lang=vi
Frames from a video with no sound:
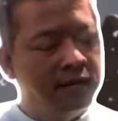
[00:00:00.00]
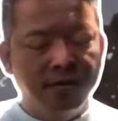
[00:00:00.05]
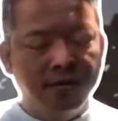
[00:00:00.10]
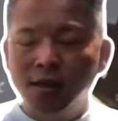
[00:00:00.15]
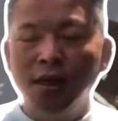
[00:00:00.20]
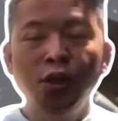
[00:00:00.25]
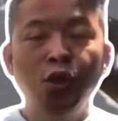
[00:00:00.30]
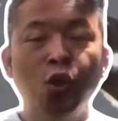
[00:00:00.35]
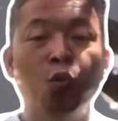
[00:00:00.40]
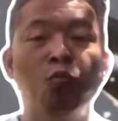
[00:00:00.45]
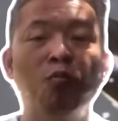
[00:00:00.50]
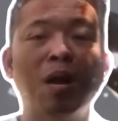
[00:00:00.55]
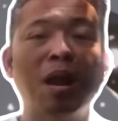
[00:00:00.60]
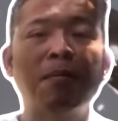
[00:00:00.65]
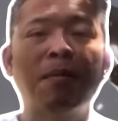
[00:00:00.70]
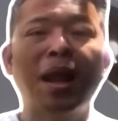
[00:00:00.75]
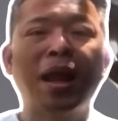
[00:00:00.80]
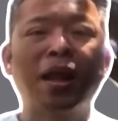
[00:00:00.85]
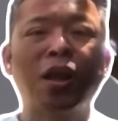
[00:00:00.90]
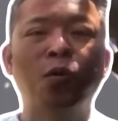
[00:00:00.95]
chỉ dùng
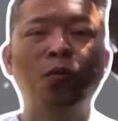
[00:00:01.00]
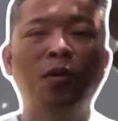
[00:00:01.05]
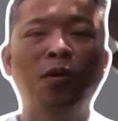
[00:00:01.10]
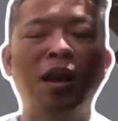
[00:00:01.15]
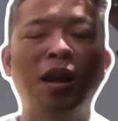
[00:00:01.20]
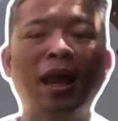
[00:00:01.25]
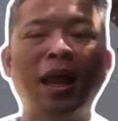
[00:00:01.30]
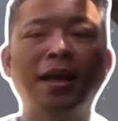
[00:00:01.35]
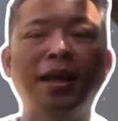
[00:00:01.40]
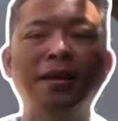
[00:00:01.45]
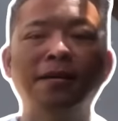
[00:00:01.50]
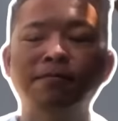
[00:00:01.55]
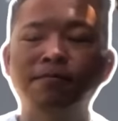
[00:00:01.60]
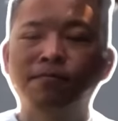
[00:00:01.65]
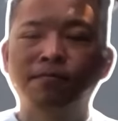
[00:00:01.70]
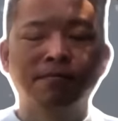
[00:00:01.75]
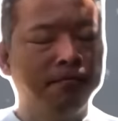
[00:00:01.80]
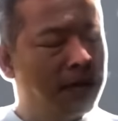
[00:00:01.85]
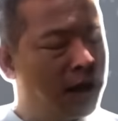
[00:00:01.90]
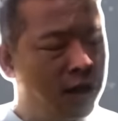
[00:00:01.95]
máy bay không người lái
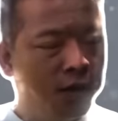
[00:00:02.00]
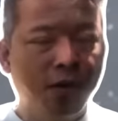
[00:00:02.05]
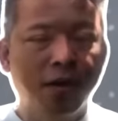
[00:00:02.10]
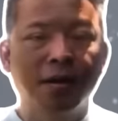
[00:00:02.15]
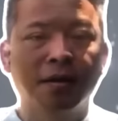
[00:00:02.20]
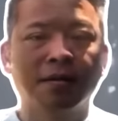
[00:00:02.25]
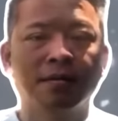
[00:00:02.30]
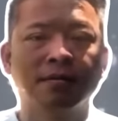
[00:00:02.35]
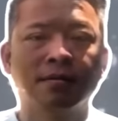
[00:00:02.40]
mà thôi